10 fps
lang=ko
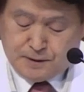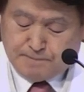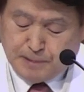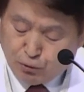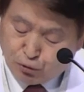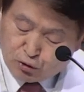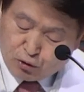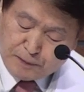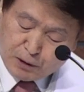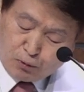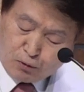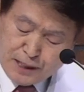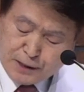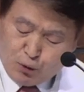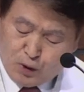바울도
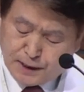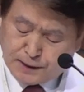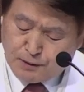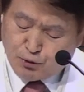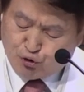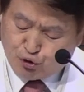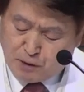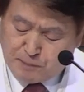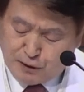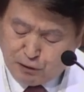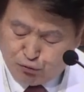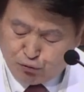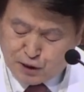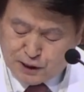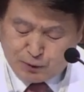베드로나 요한 주님의
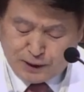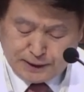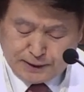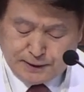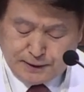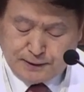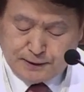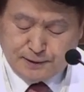열두 제자와 같은